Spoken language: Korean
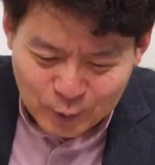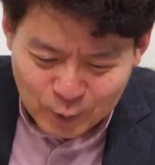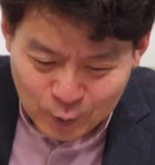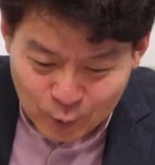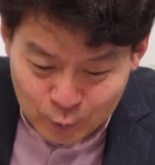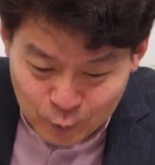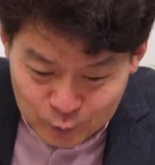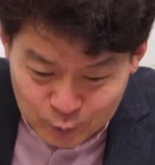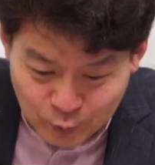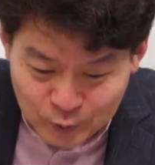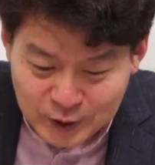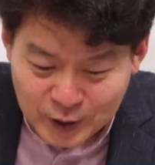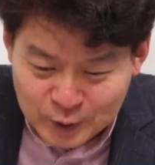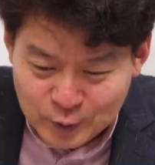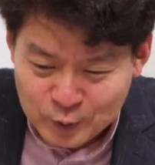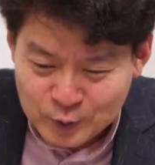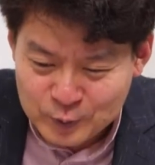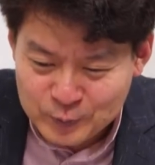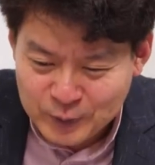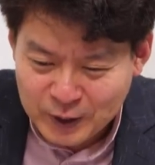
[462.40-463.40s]
그
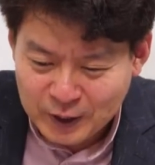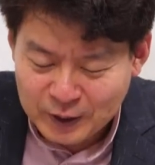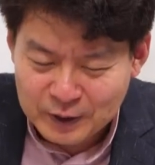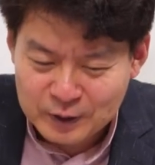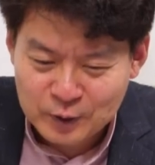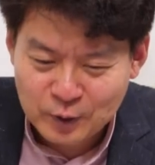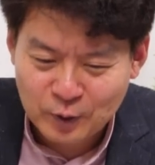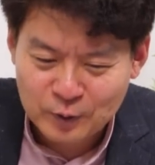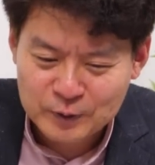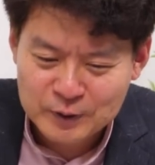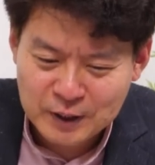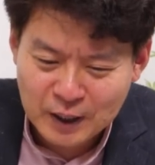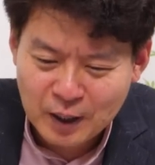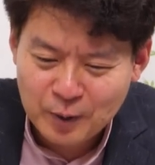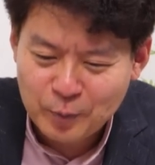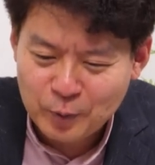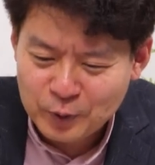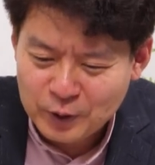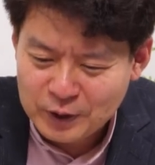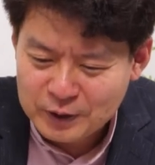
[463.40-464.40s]
연장선입니다. 그래서 제가
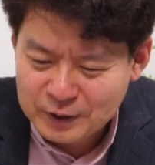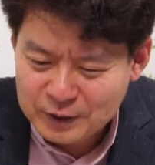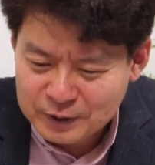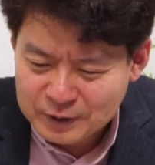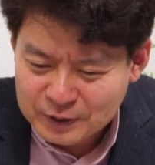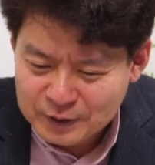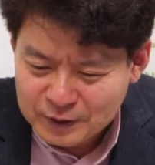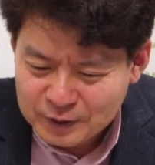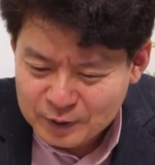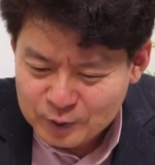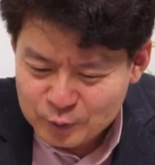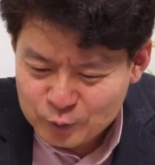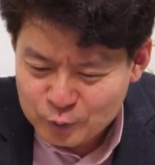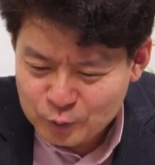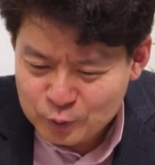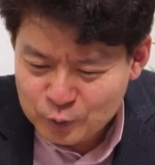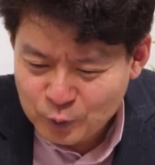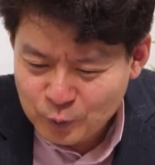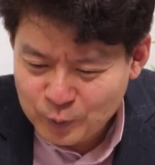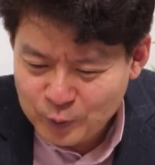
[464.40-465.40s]
보기에는
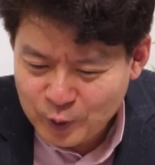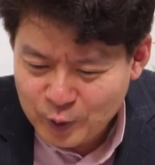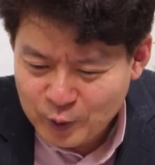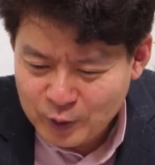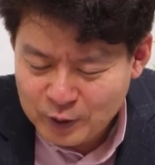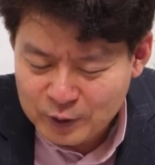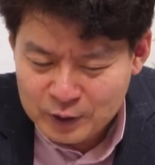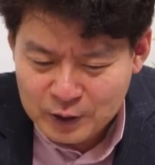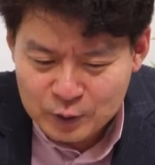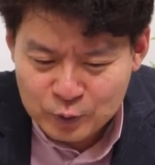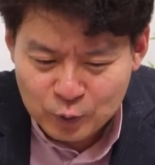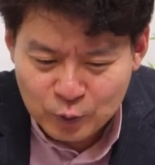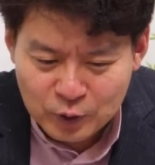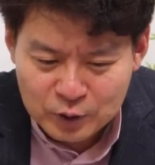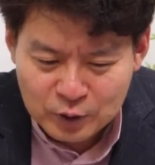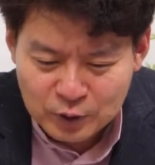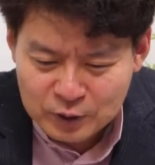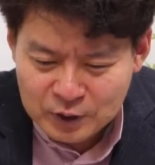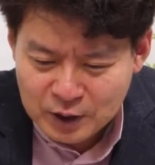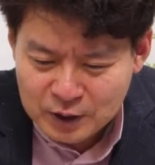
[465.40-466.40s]
중국 소비와 관련된
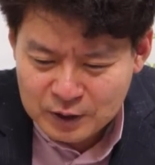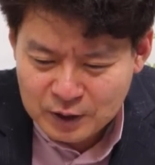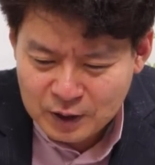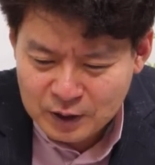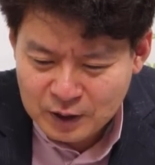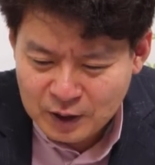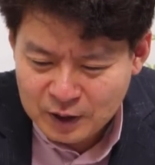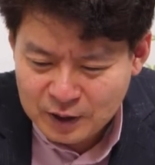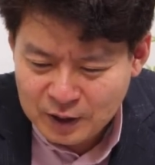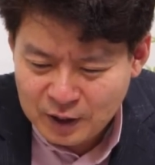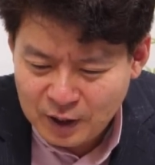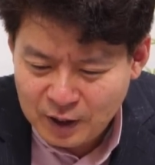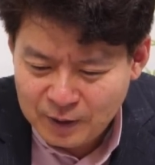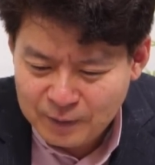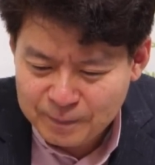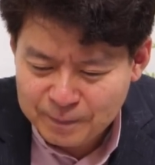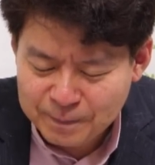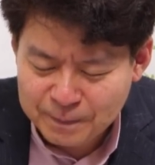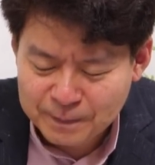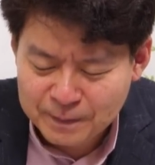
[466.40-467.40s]
쪽에서 체크해야
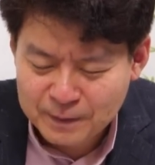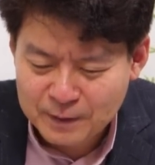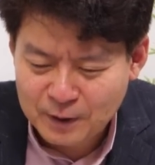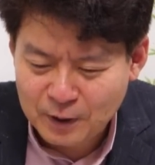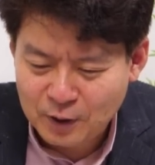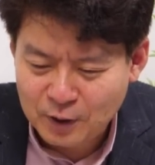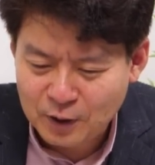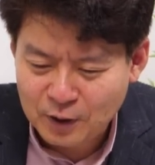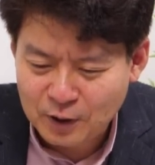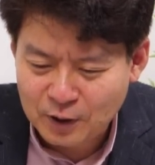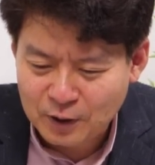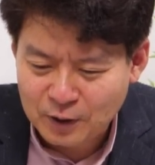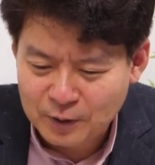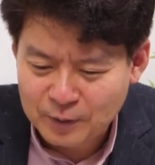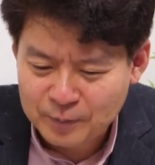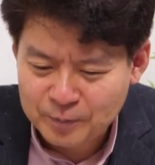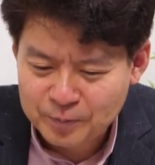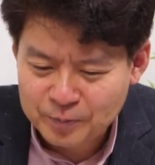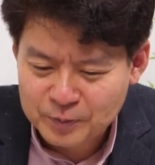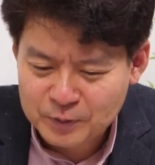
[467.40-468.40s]
될게 어,
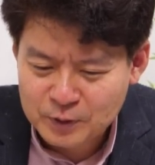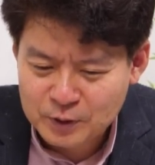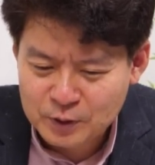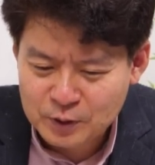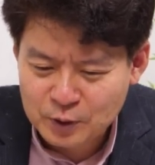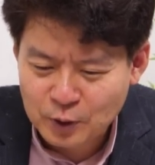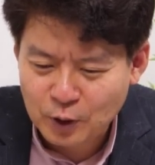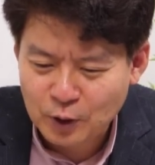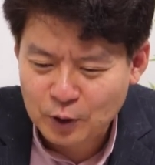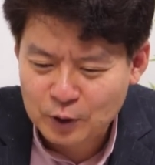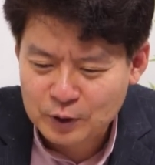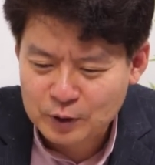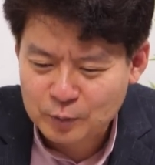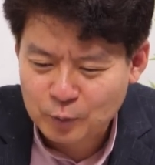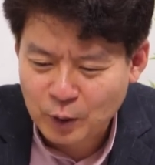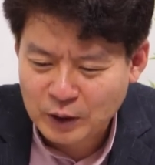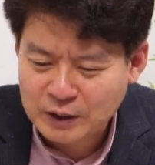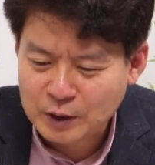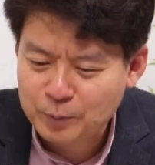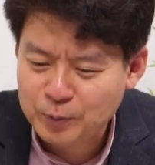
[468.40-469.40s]
저는
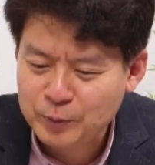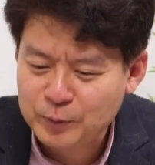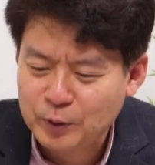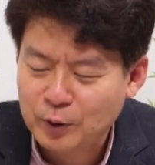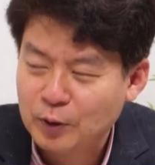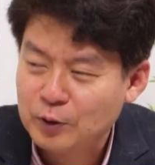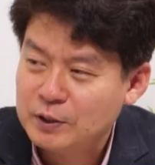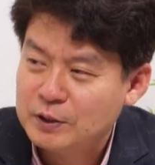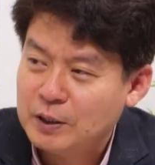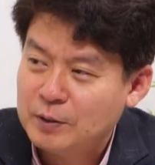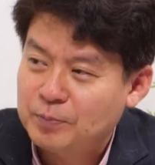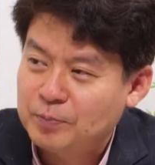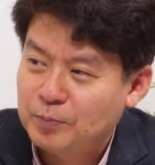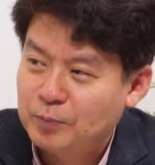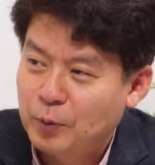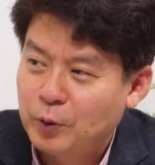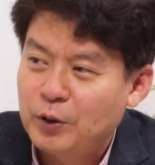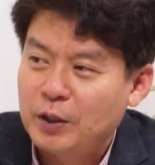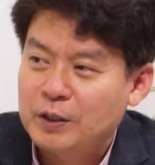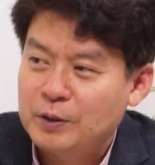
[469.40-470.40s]
화장품 이런 건 이제
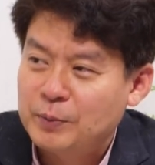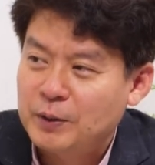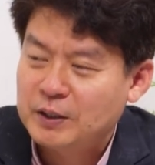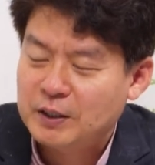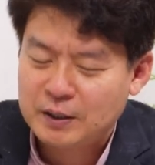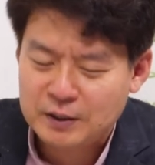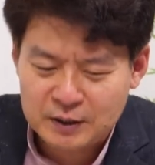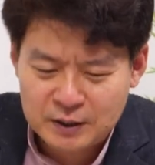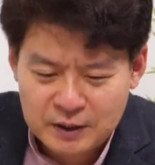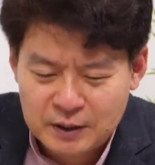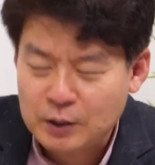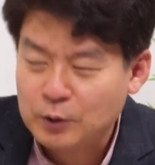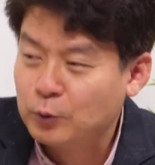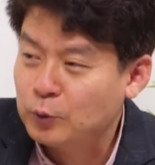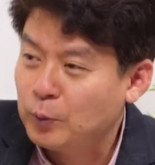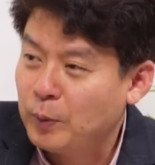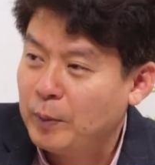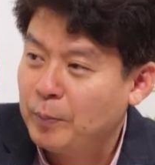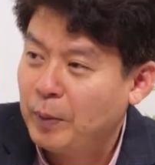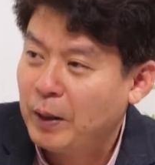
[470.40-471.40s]
모르겠습니다. 그냥 시세
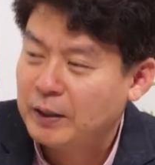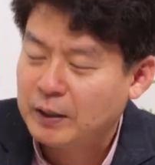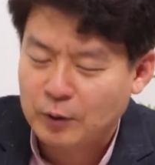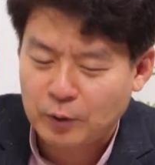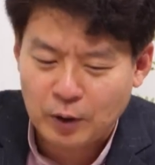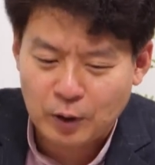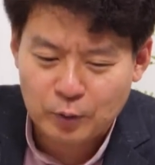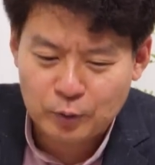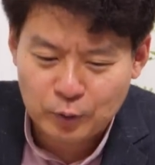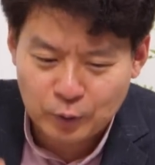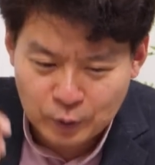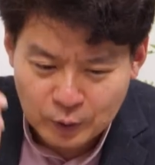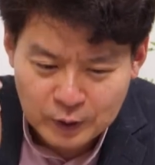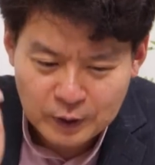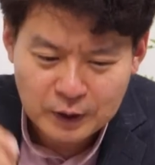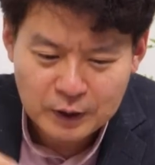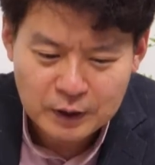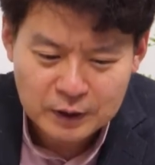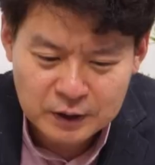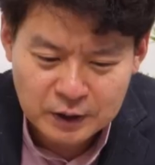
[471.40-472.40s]
정도만 봐야 될 것 같고
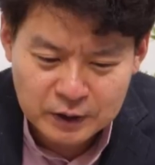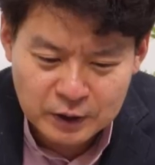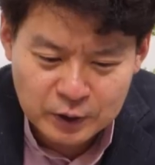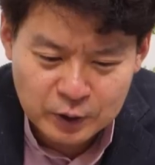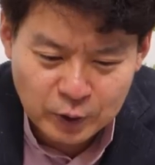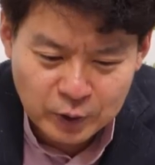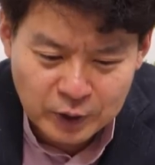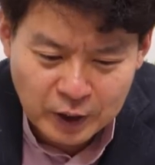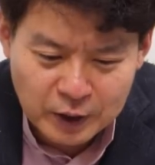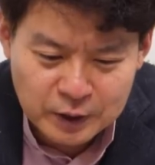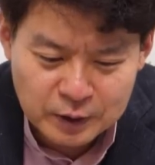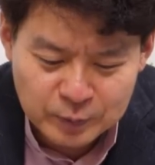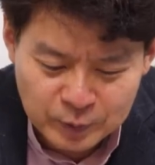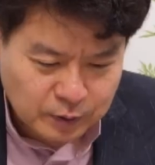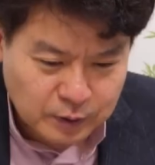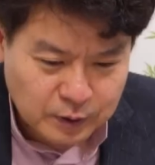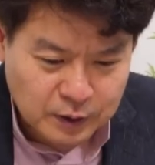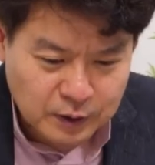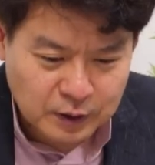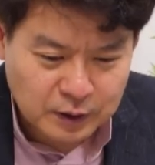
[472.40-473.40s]
네. 실질적인
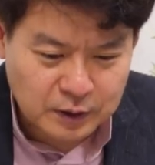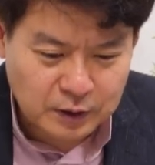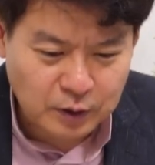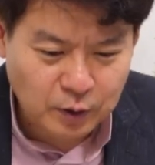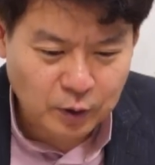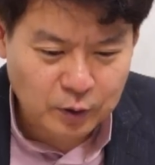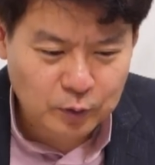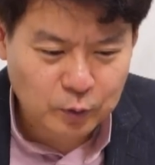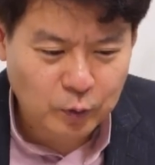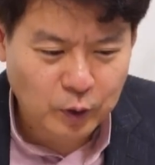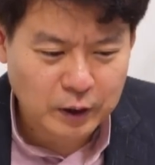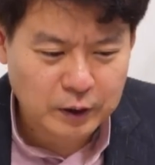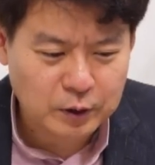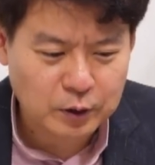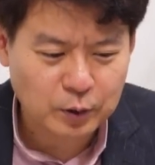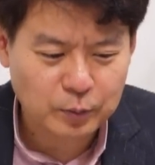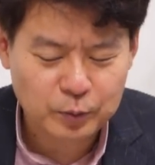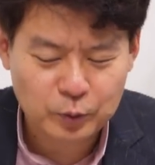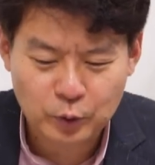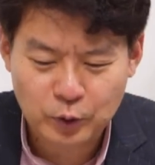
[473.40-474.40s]
핵심은 그런
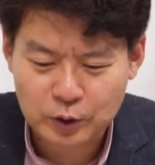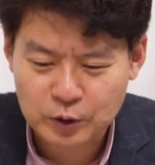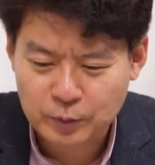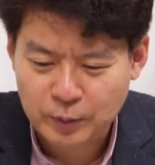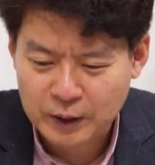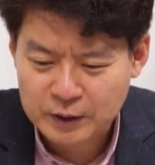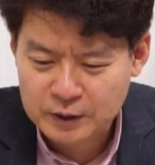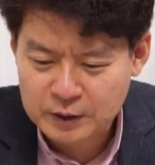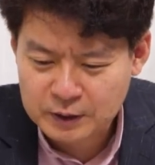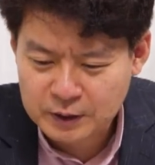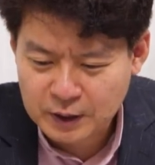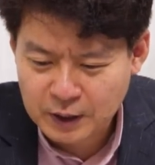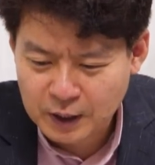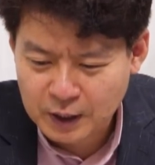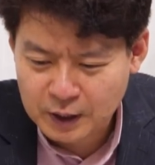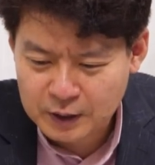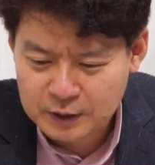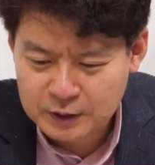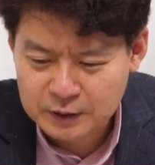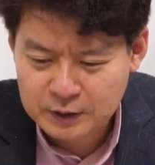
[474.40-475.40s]
관점 쪽에서 봤을
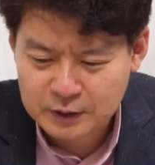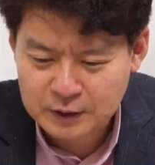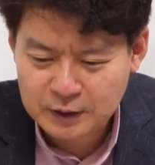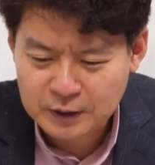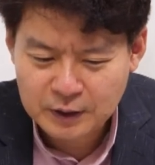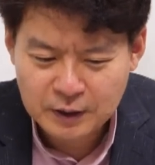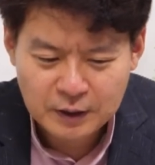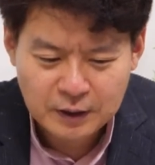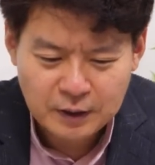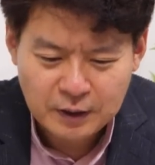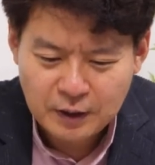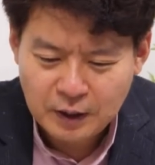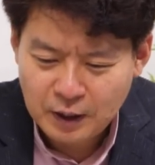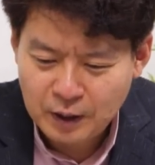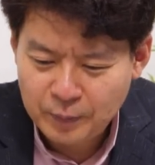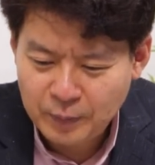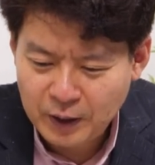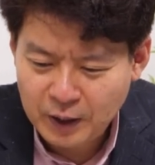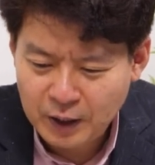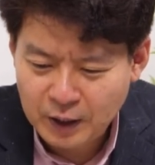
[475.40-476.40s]
때는
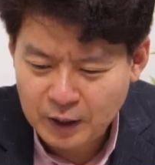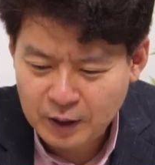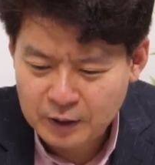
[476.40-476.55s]
아마